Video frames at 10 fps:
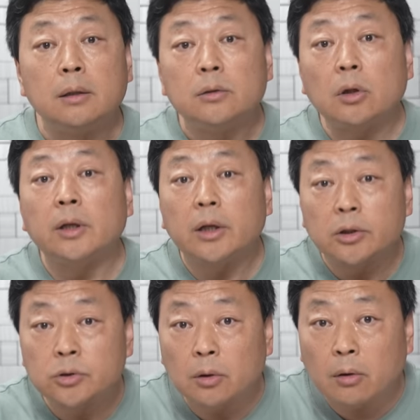到那个
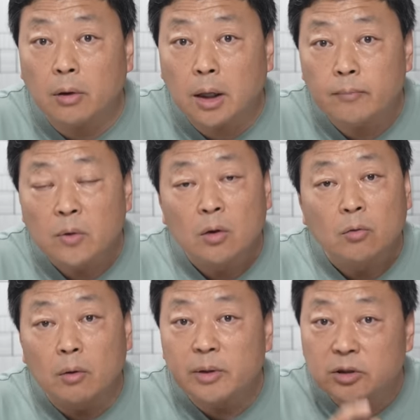时候啊。
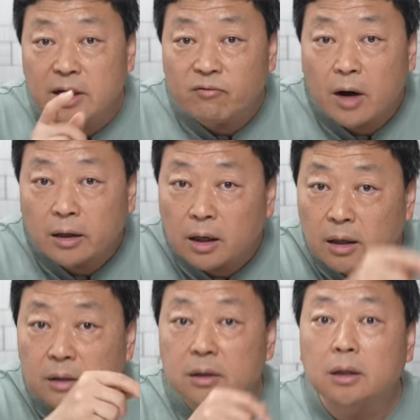我们在网上
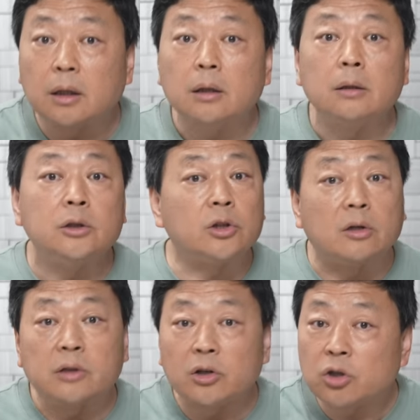跟这个小
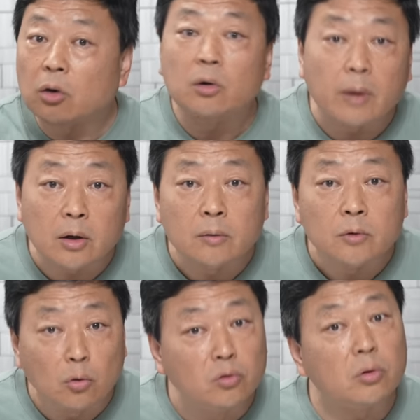三儿交流完
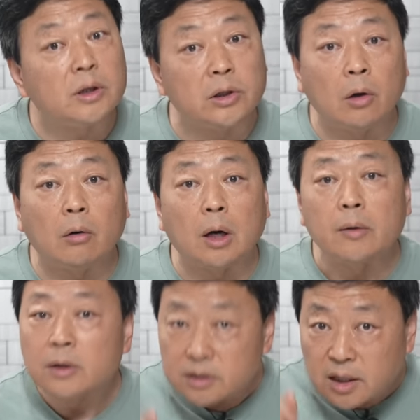工作以后啊，
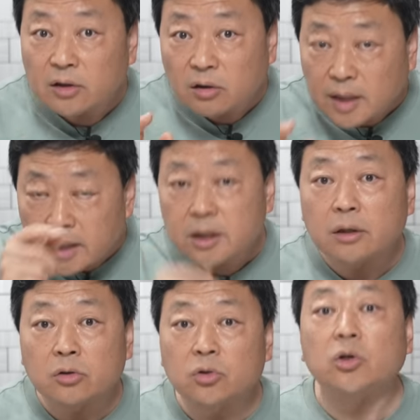再到大街
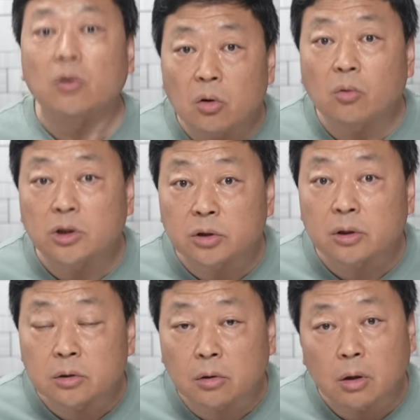上去招摇过市
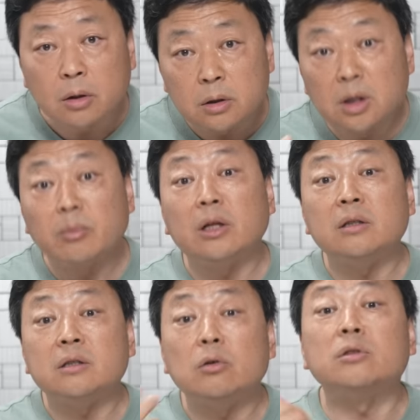的时候，你们能
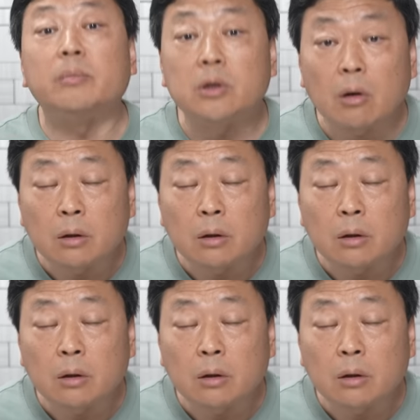又怎么着？